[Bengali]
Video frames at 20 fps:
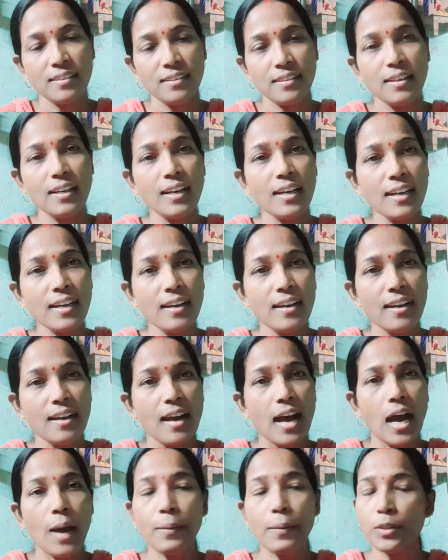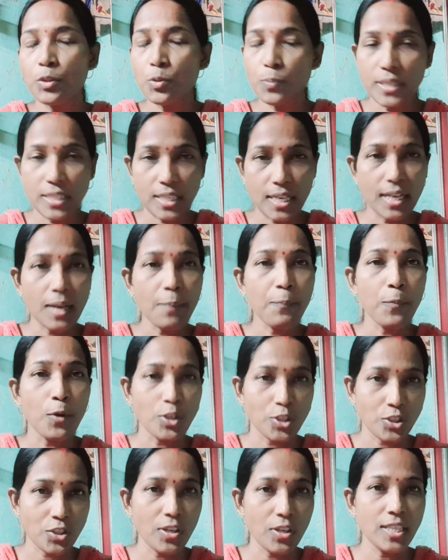হ্যাঁ আবার তুমি সেটাকে
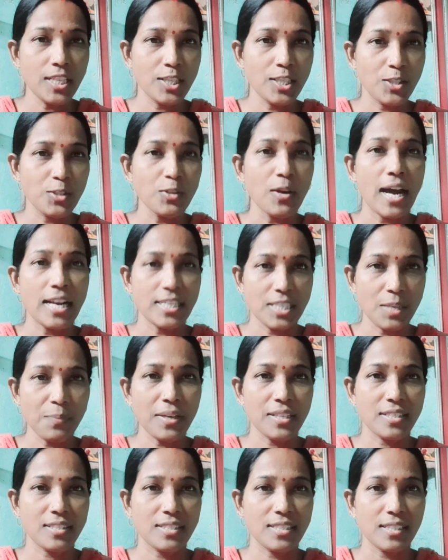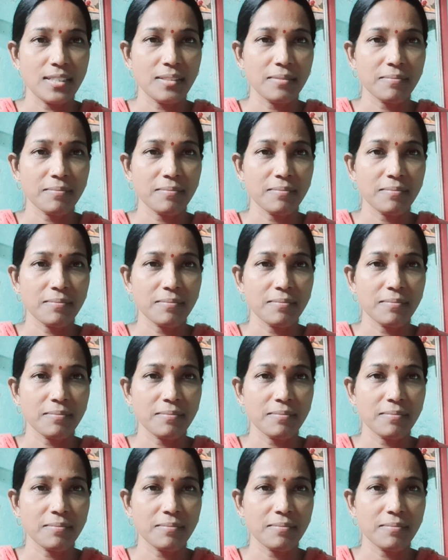প্রশ্রয় দিচ্ছ হাসি পাচ্ছে